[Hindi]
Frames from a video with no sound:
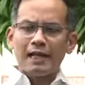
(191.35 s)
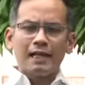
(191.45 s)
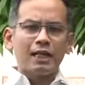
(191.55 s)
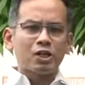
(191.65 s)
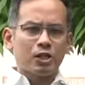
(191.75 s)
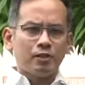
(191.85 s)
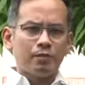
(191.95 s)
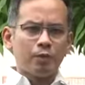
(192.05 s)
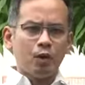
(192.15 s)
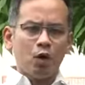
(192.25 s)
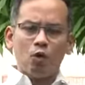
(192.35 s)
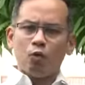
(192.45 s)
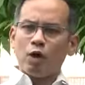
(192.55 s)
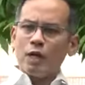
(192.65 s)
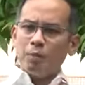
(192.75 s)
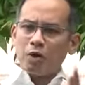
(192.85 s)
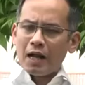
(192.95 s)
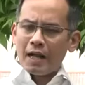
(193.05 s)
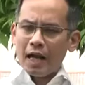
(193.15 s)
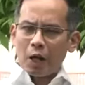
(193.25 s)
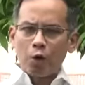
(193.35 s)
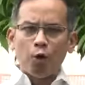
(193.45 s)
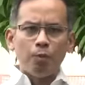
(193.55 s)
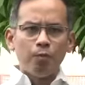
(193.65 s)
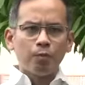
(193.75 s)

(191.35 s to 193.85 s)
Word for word: एलिगेशन वही पुराने आरोप